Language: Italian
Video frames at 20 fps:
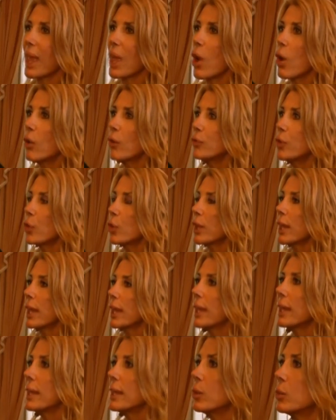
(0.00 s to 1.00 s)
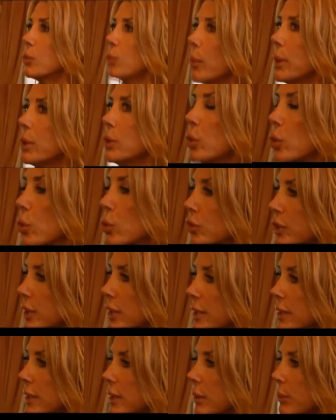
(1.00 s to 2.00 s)
È ovvio che in un momento
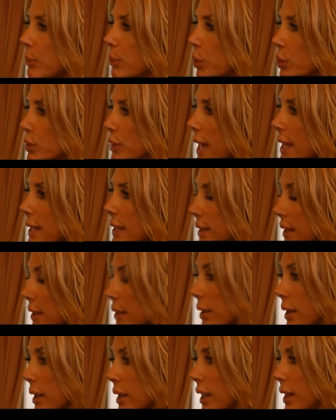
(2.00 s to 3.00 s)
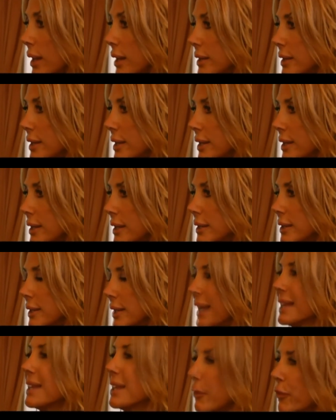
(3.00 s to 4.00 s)
così importante e di
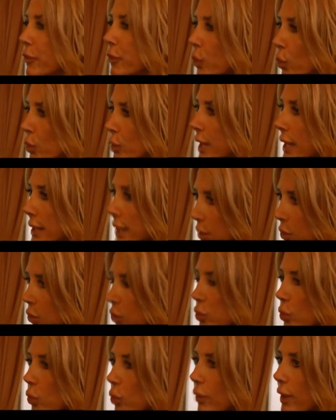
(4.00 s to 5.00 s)
grandi difficoltà del nostro